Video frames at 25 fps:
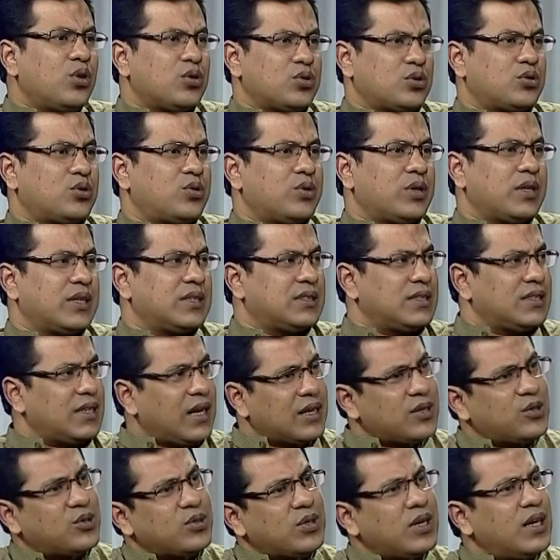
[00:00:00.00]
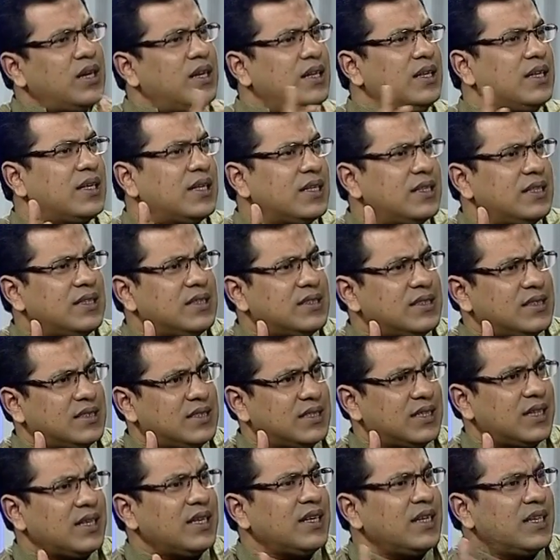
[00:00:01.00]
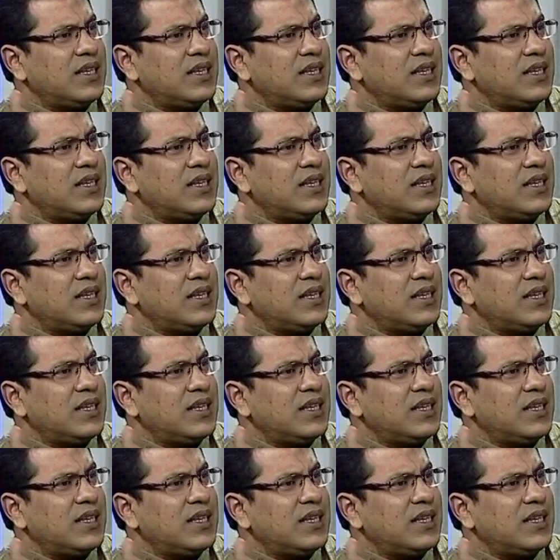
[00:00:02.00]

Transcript: নষ্ট হয়ে গেছে নাট্যকার লিখে দিচ্ছে